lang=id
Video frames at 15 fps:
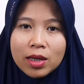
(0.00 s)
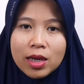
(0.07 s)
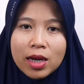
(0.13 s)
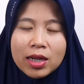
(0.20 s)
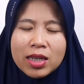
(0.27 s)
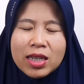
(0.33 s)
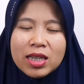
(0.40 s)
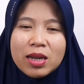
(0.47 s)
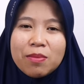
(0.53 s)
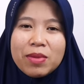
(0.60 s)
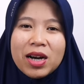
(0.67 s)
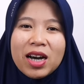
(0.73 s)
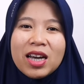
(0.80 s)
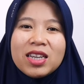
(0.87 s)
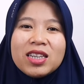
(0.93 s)
yang
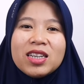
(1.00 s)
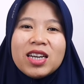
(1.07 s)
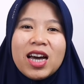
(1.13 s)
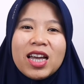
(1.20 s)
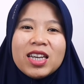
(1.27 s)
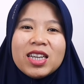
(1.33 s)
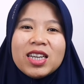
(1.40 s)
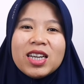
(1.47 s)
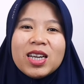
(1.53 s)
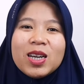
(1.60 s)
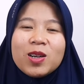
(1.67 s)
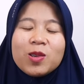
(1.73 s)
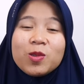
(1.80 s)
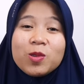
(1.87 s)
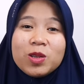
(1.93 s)
dinamakan dengan
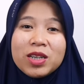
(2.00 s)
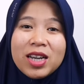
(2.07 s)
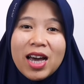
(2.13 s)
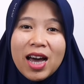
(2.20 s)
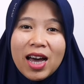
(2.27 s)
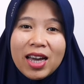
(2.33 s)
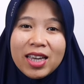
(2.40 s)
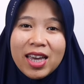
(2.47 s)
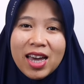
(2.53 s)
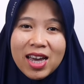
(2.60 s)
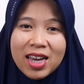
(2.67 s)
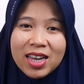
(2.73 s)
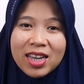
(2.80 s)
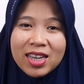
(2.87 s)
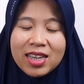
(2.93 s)
gunnah ya.
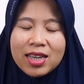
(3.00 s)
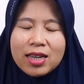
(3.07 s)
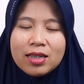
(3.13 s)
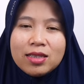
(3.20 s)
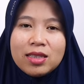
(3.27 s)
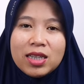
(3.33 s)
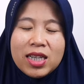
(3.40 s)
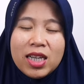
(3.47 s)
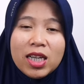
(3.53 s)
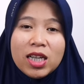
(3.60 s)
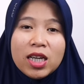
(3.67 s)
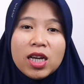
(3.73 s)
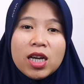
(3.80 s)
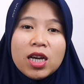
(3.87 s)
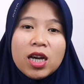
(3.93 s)

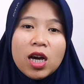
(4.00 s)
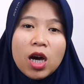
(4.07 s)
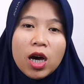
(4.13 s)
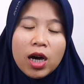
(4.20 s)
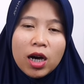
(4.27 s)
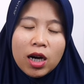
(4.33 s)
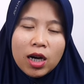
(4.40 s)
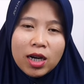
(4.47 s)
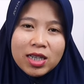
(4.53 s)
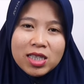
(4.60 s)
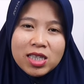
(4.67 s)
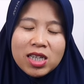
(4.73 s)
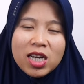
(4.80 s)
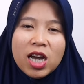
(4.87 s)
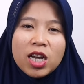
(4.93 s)
Jadi E, di
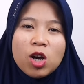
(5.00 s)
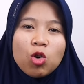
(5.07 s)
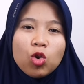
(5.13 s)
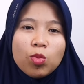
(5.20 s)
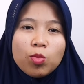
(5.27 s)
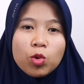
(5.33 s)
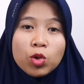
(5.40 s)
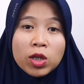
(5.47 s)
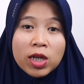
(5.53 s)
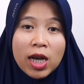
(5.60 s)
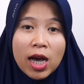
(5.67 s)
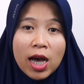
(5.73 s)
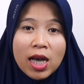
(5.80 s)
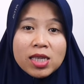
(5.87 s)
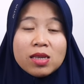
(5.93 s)
sini ada hukum
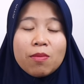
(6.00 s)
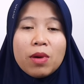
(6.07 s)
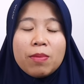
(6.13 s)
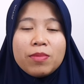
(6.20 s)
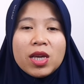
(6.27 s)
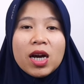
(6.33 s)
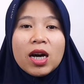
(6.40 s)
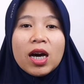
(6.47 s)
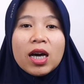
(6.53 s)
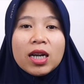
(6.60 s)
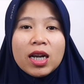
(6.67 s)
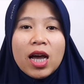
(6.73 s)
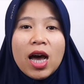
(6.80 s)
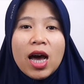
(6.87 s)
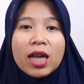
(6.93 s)
guna sebabnya
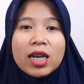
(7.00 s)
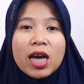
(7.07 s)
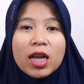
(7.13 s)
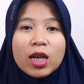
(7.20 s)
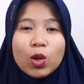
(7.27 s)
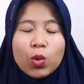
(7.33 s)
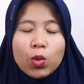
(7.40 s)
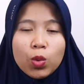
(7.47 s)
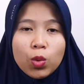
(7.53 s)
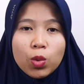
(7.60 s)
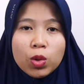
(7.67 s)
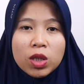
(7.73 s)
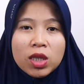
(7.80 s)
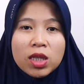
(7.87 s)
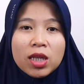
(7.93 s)
karena ada
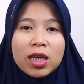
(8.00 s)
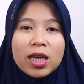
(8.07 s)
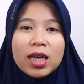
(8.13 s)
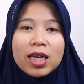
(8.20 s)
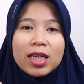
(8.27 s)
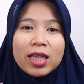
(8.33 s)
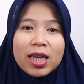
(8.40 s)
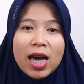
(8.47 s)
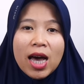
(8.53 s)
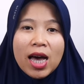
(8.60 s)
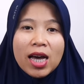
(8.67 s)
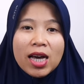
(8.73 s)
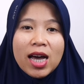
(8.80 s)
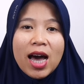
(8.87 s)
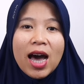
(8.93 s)
nun
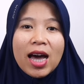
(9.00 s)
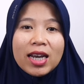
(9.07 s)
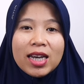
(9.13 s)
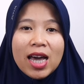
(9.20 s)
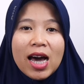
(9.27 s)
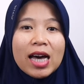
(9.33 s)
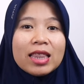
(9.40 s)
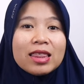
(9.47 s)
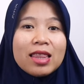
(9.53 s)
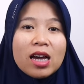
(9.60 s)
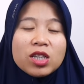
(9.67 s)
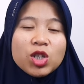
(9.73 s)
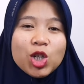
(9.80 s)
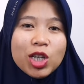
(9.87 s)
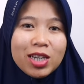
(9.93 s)
yang ada
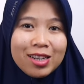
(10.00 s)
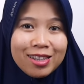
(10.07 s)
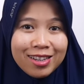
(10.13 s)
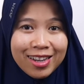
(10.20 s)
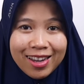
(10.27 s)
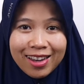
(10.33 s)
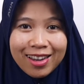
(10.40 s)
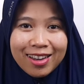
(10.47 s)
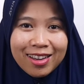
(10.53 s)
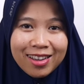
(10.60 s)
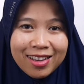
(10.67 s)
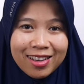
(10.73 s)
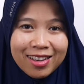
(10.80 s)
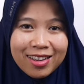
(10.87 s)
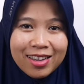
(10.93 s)
tasdidnya.
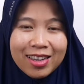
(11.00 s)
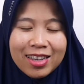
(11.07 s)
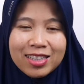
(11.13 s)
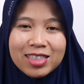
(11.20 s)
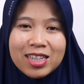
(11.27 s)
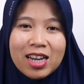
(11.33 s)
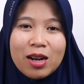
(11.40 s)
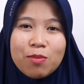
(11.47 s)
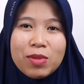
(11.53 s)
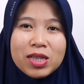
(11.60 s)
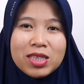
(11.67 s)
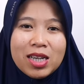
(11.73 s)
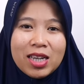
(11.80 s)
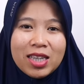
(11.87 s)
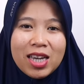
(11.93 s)
Cara
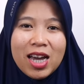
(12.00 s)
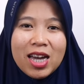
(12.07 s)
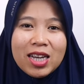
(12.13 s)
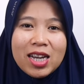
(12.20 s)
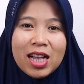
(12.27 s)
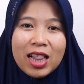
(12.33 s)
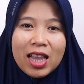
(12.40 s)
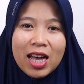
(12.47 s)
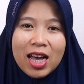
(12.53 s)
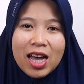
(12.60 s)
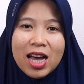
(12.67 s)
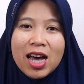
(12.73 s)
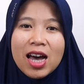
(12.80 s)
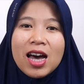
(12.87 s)
bacanya adalah